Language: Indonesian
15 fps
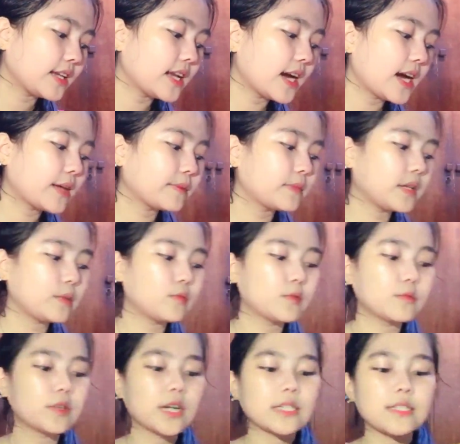dan beli
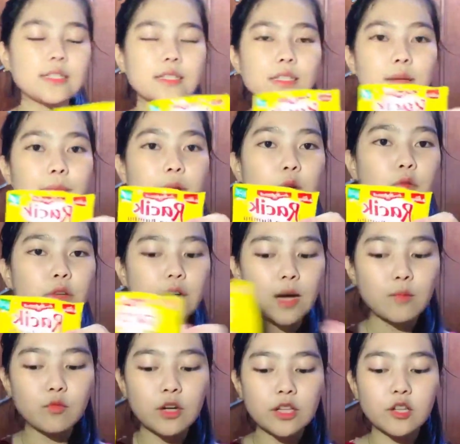bumbu racik
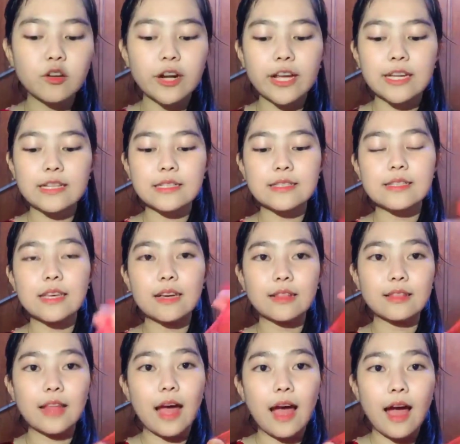serbaguna buat goreng si
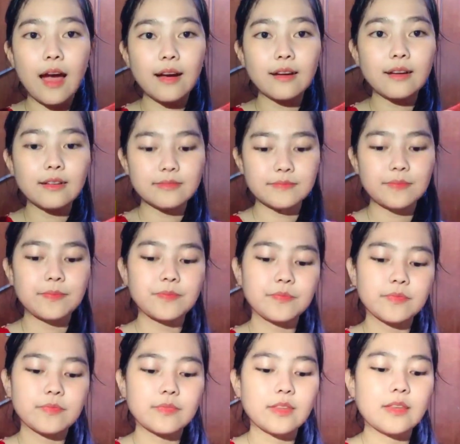kentang
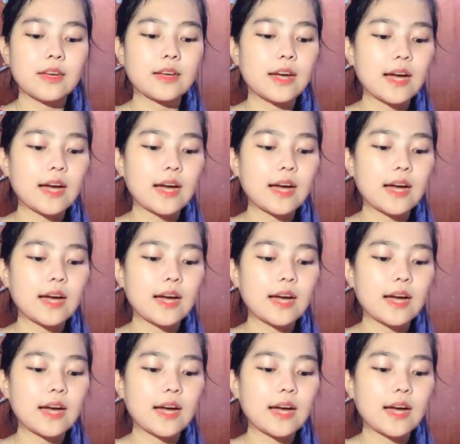ya